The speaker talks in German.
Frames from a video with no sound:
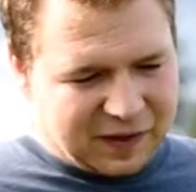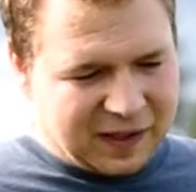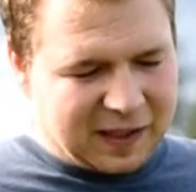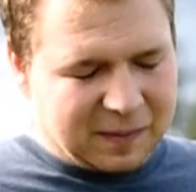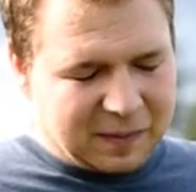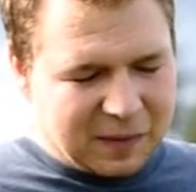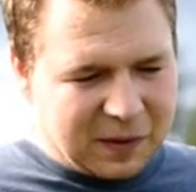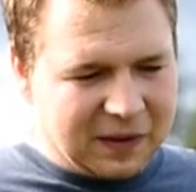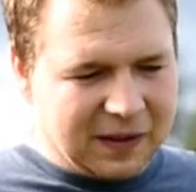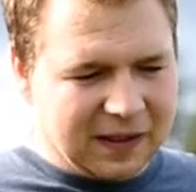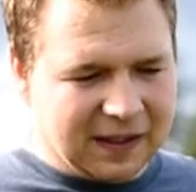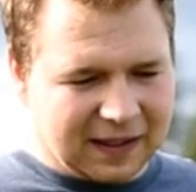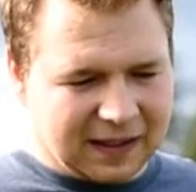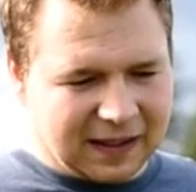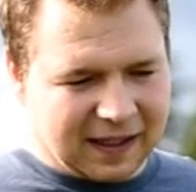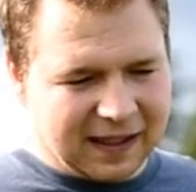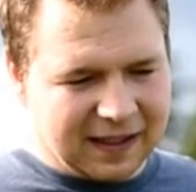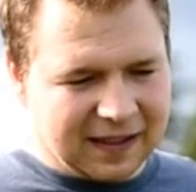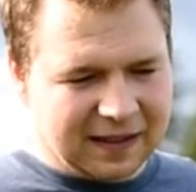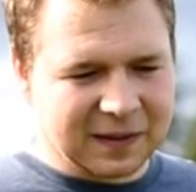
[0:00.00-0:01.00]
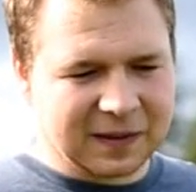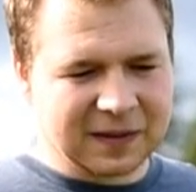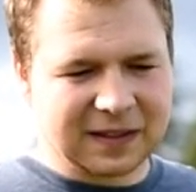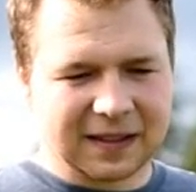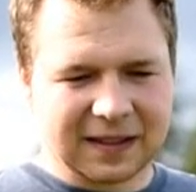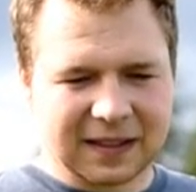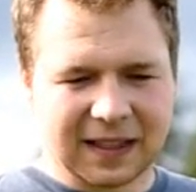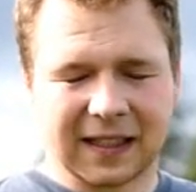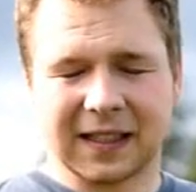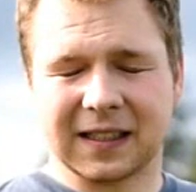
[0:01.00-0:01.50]
viele Möglichkeiten,
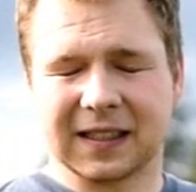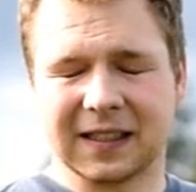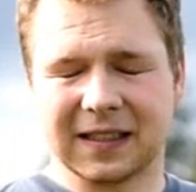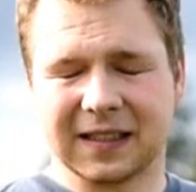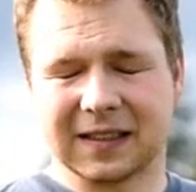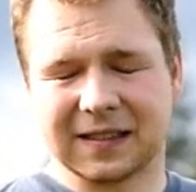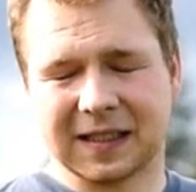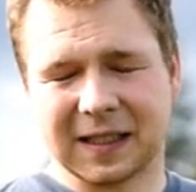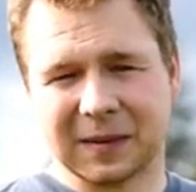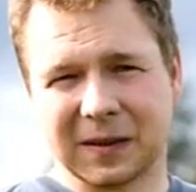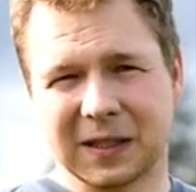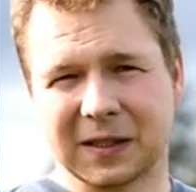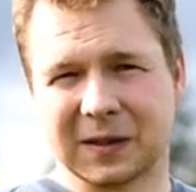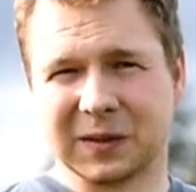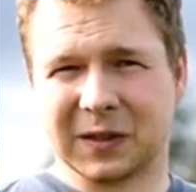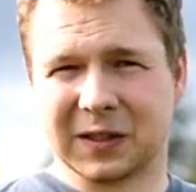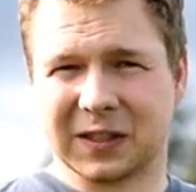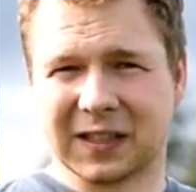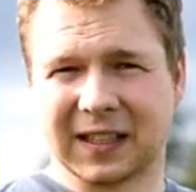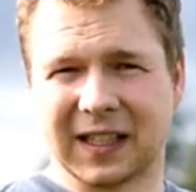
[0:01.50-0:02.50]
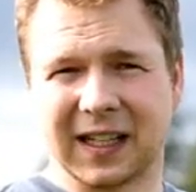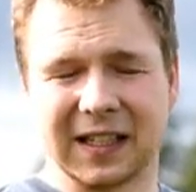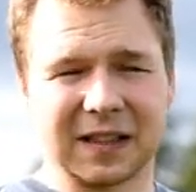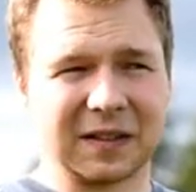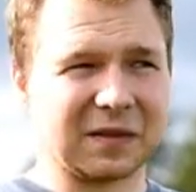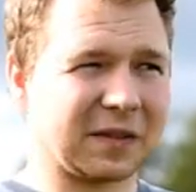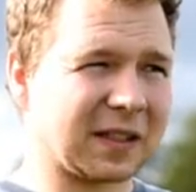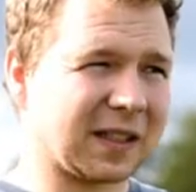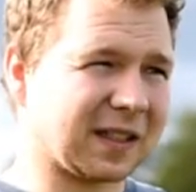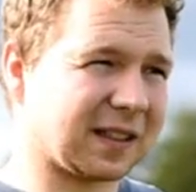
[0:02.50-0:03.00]
unseren Tag selber zu
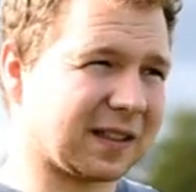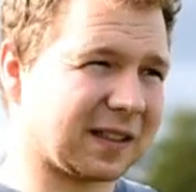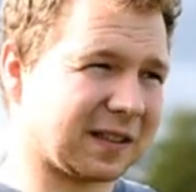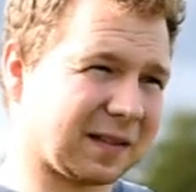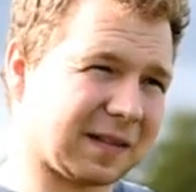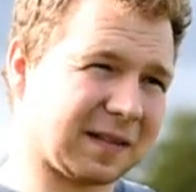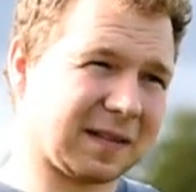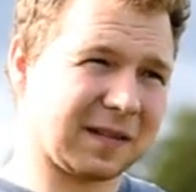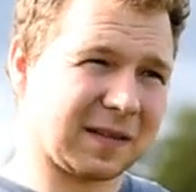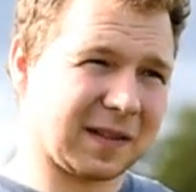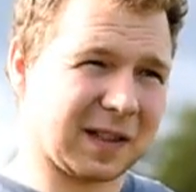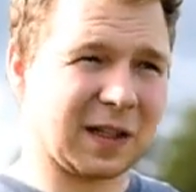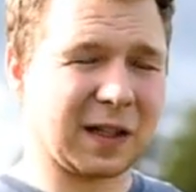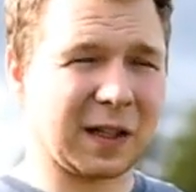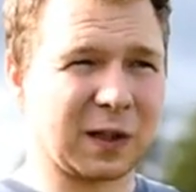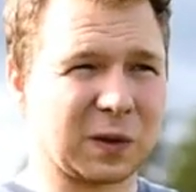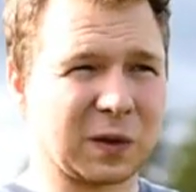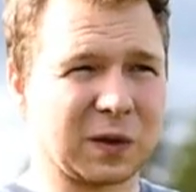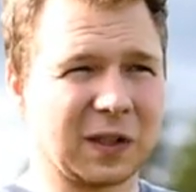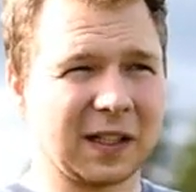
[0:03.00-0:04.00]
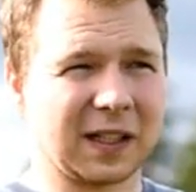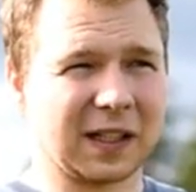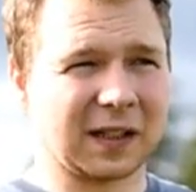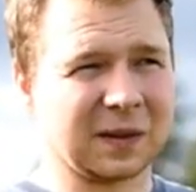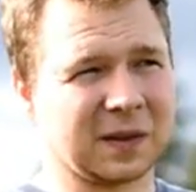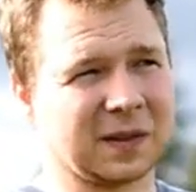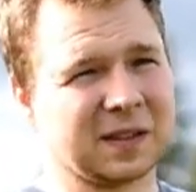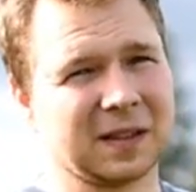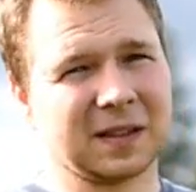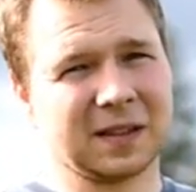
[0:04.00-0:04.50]
gestalten. Wir sind natürlich
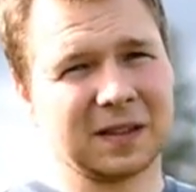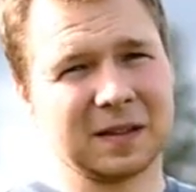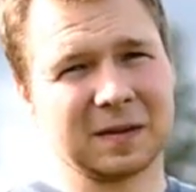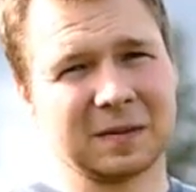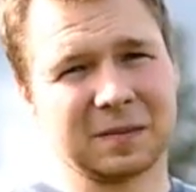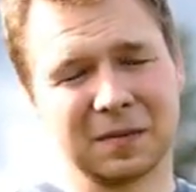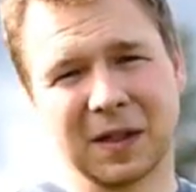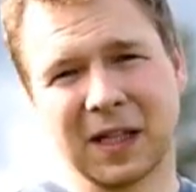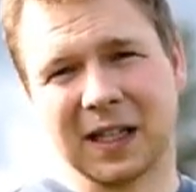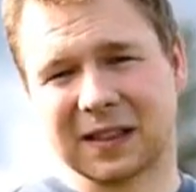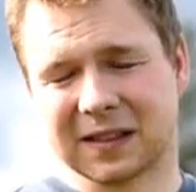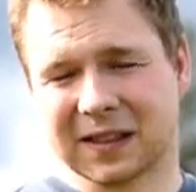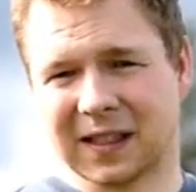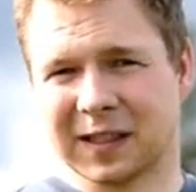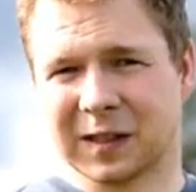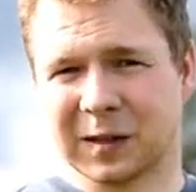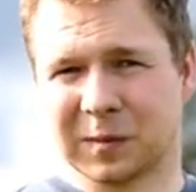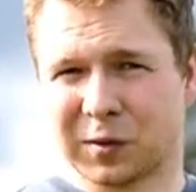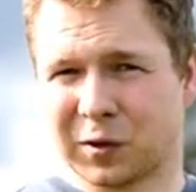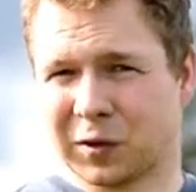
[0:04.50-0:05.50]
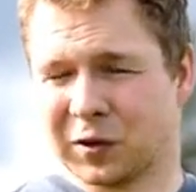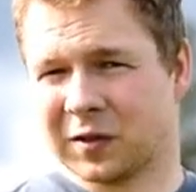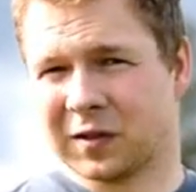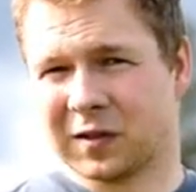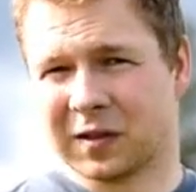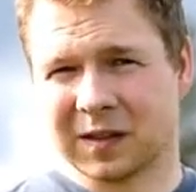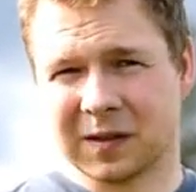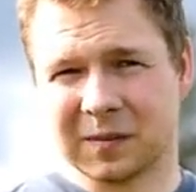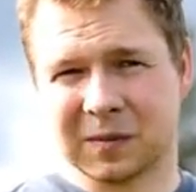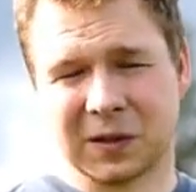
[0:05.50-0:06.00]
an unsere Melkzeiten
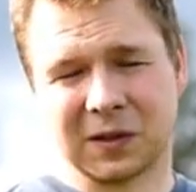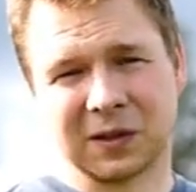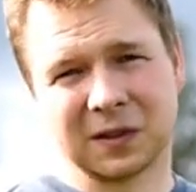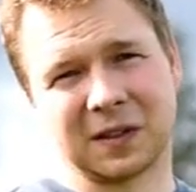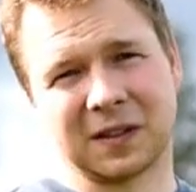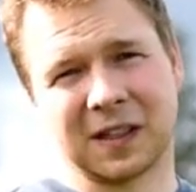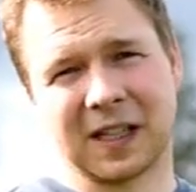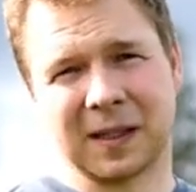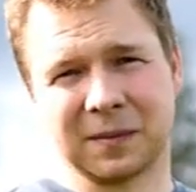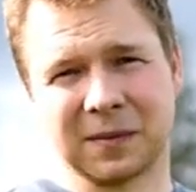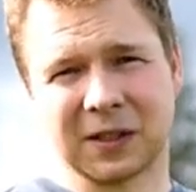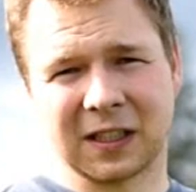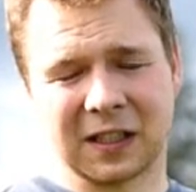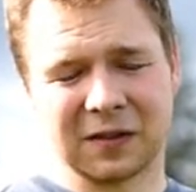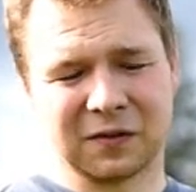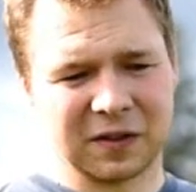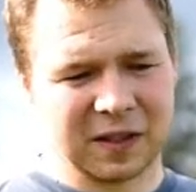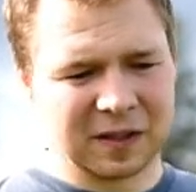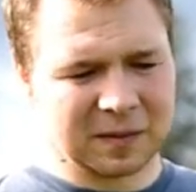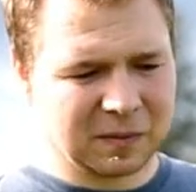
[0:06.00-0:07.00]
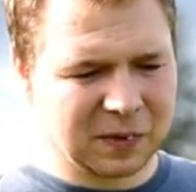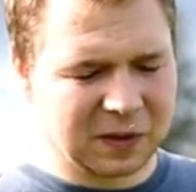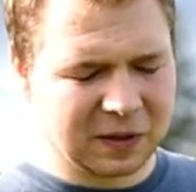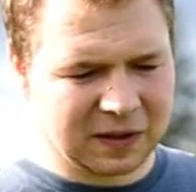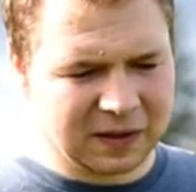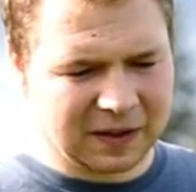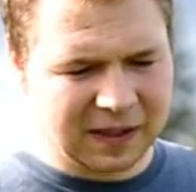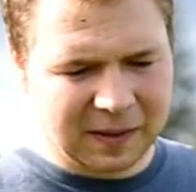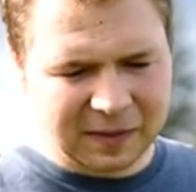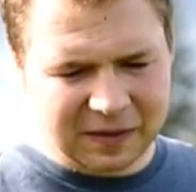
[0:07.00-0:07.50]
gebunden, die morgens und abends stattfinden
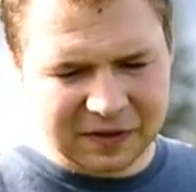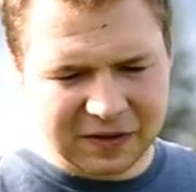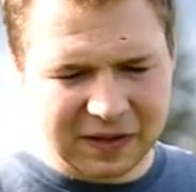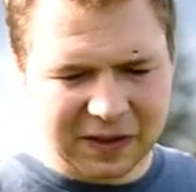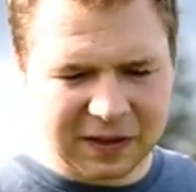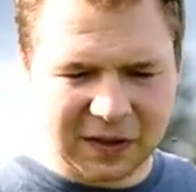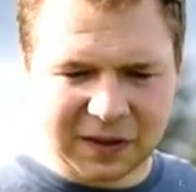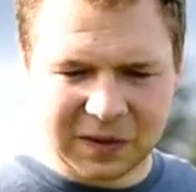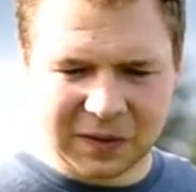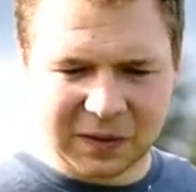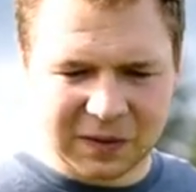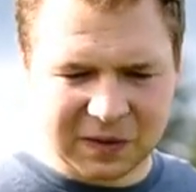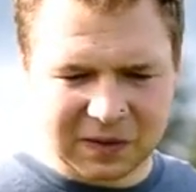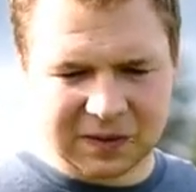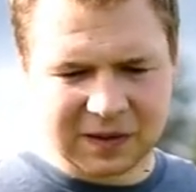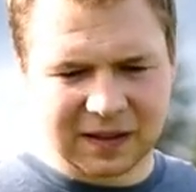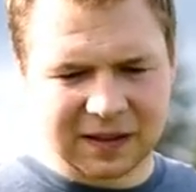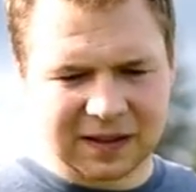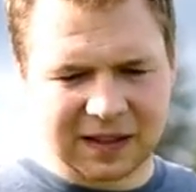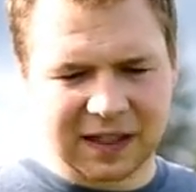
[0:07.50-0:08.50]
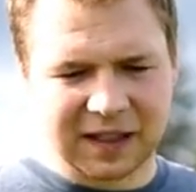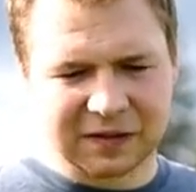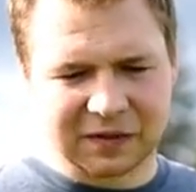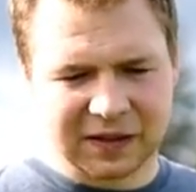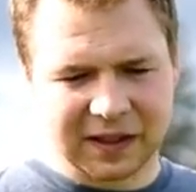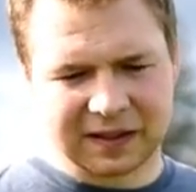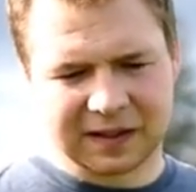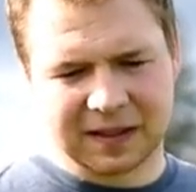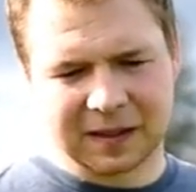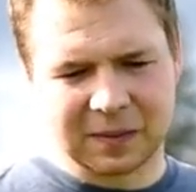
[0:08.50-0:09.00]
müssen, aber wir können uns unseren Tag
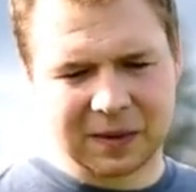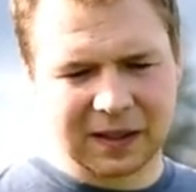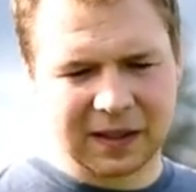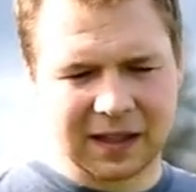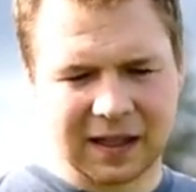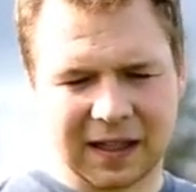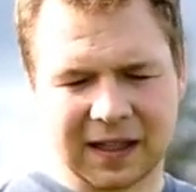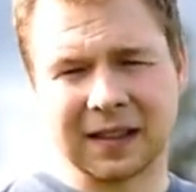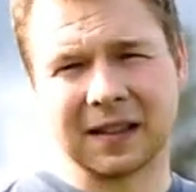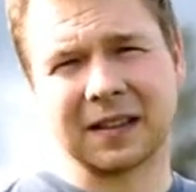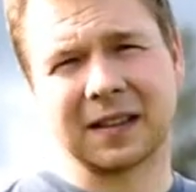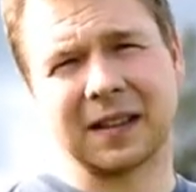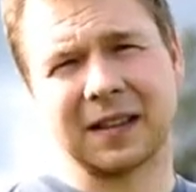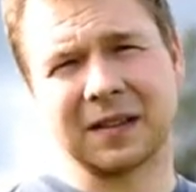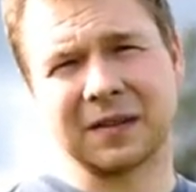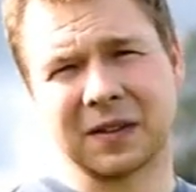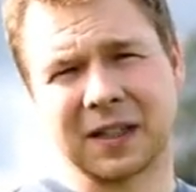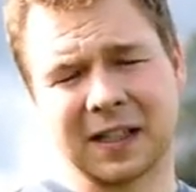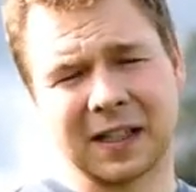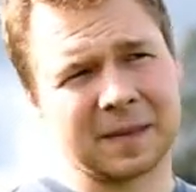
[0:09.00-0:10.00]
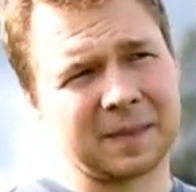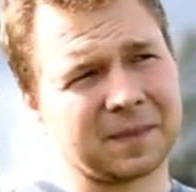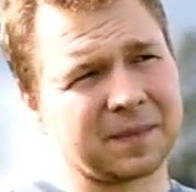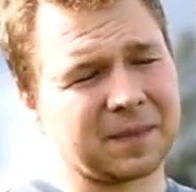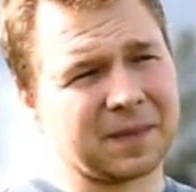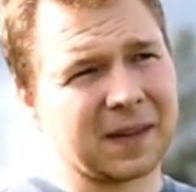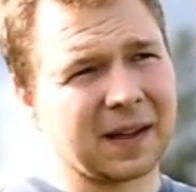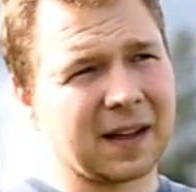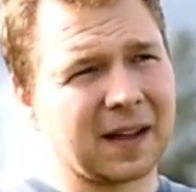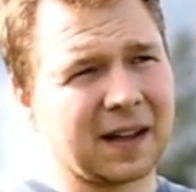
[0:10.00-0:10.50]
flexibel einteilen. Wir haben
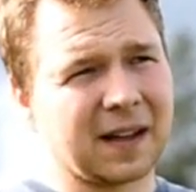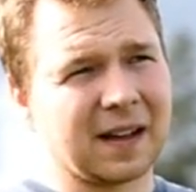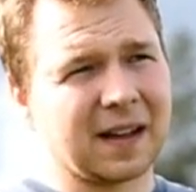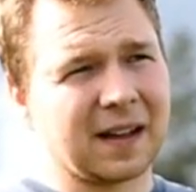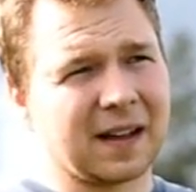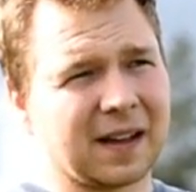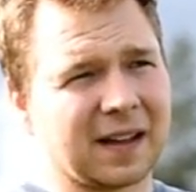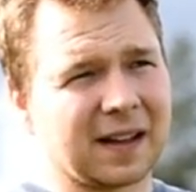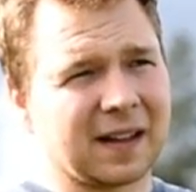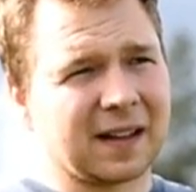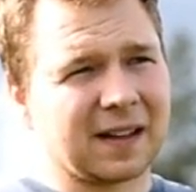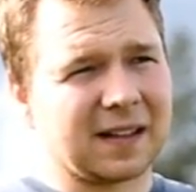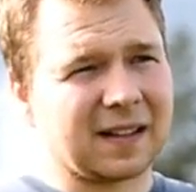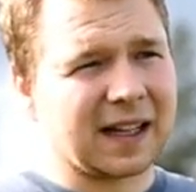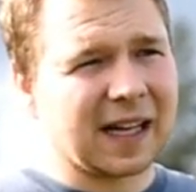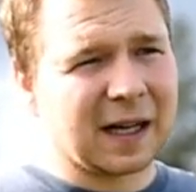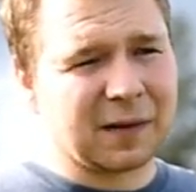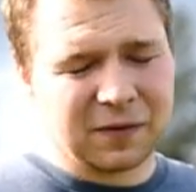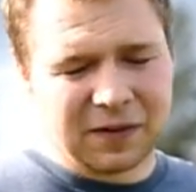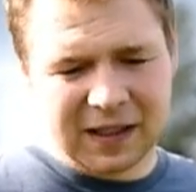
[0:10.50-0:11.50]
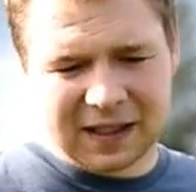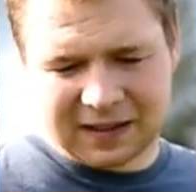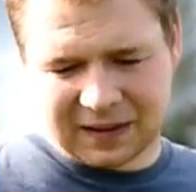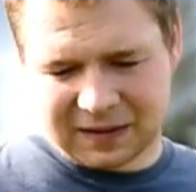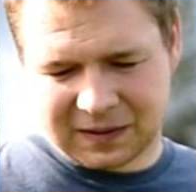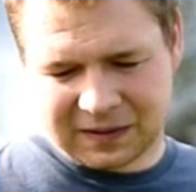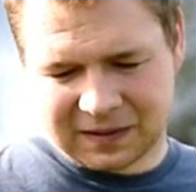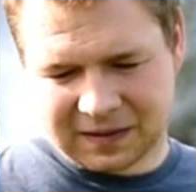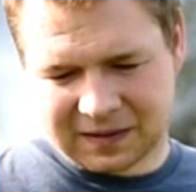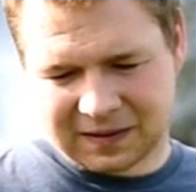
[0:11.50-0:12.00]
die
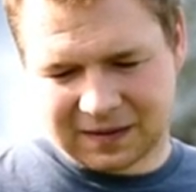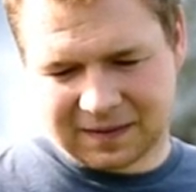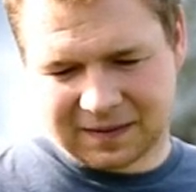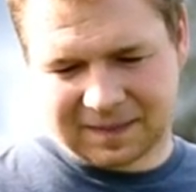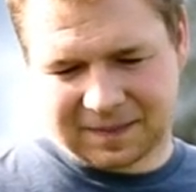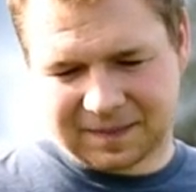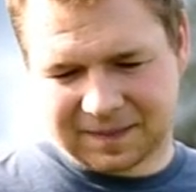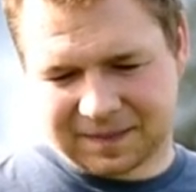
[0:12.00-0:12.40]
Abwechslung